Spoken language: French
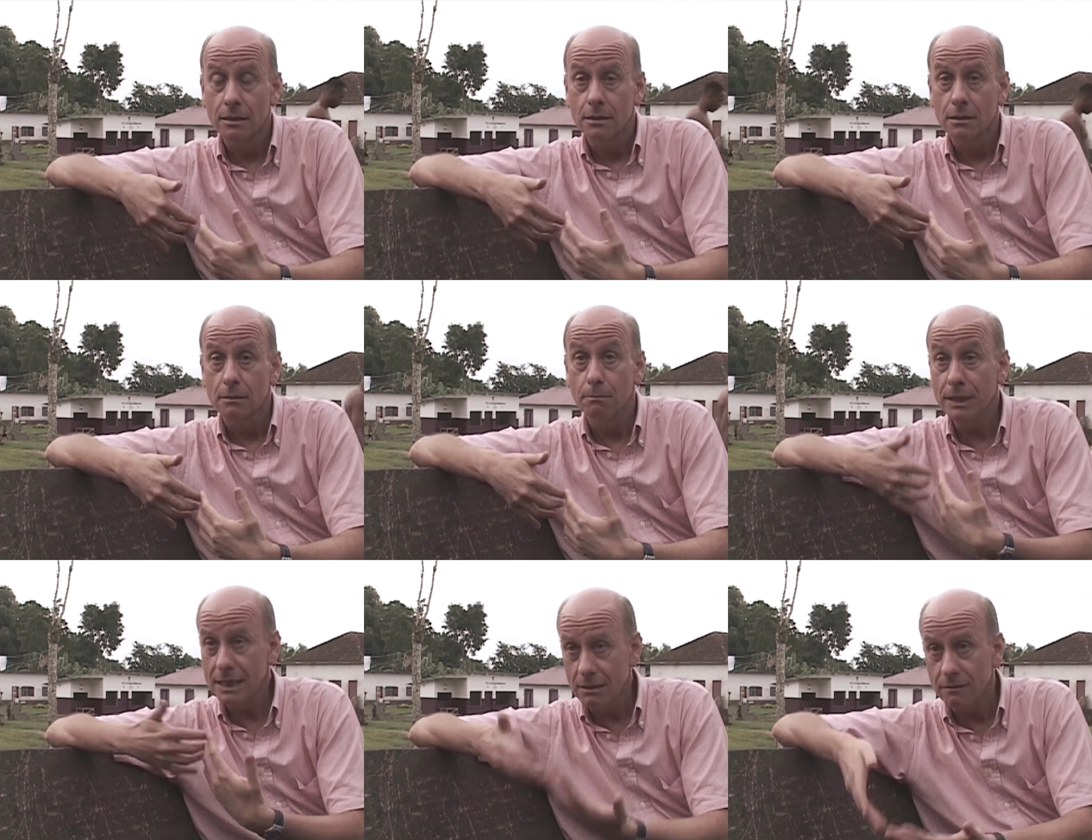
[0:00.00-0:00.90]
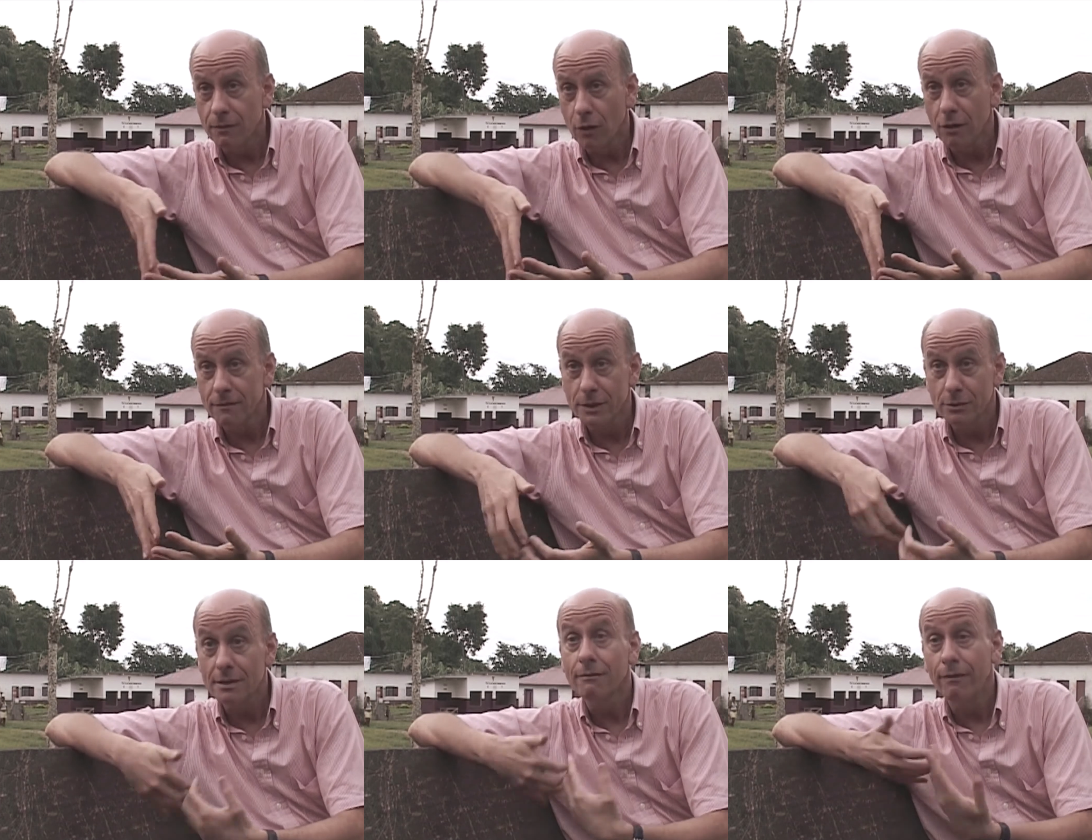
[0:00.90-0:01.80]
et surtout, grâce à ce
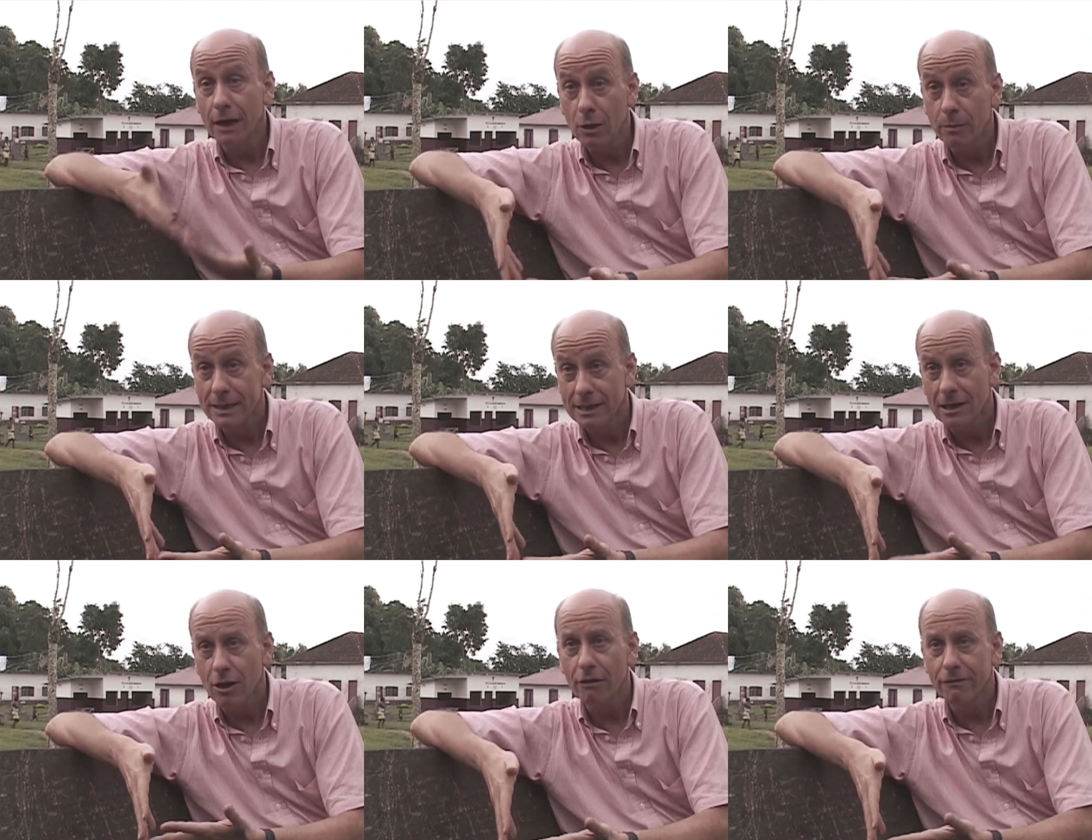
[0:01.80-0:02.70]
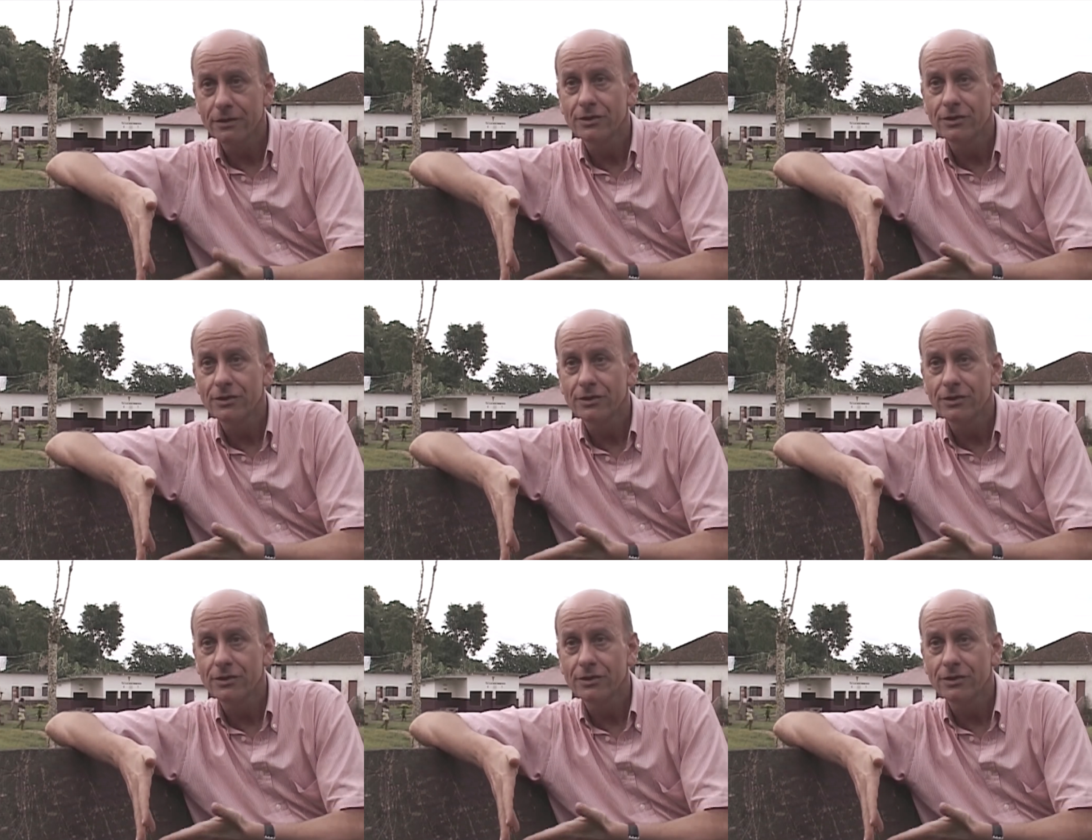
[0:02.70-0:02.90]
nouveau produit, Sao